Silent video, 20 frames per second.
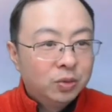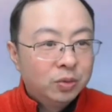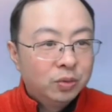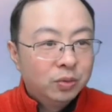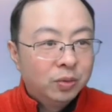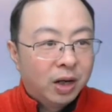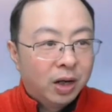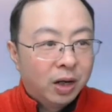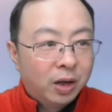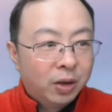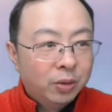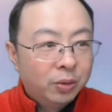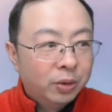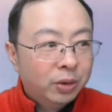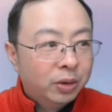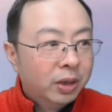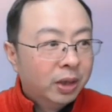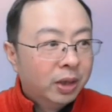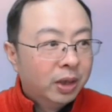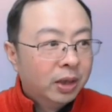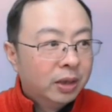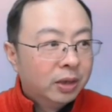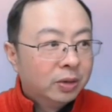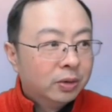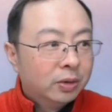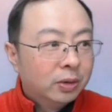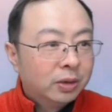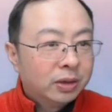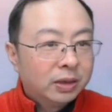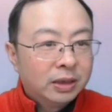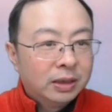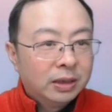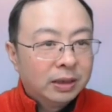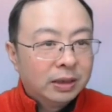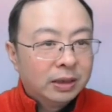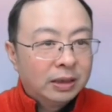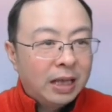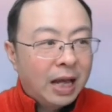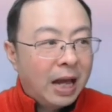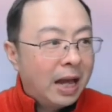嘱儿女说，
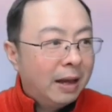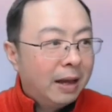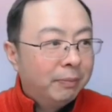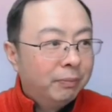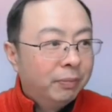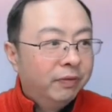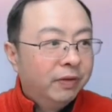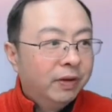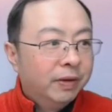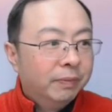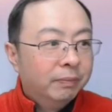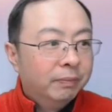大部分